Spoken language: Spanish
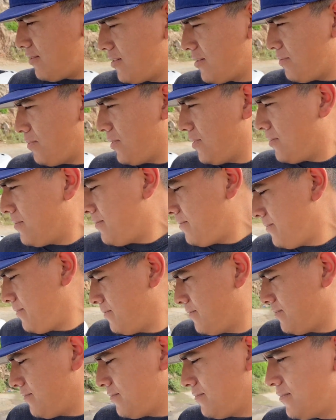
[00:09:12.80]
pues...
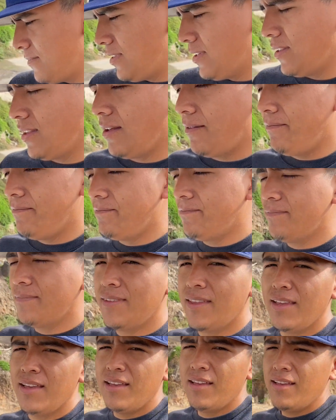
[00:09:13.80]
Ahí está.
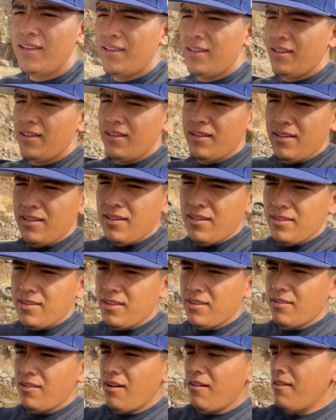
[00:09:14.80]
Entonces
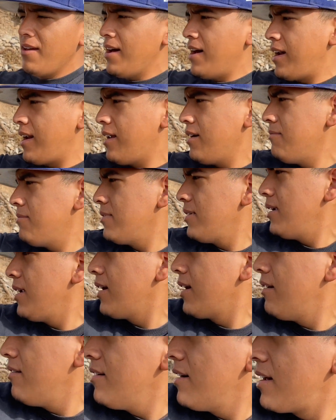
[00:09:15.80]
no lo había agarrado porque lo
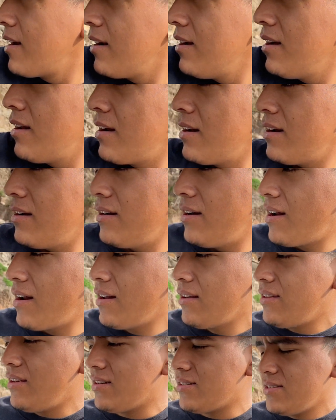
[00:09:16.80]
acaba de agarrar la
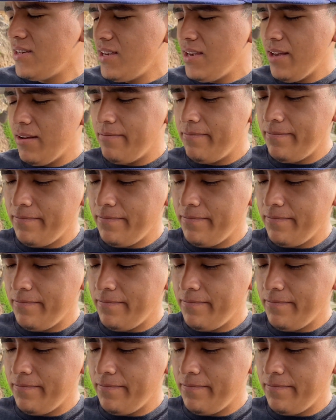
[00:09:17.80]
rangercilla.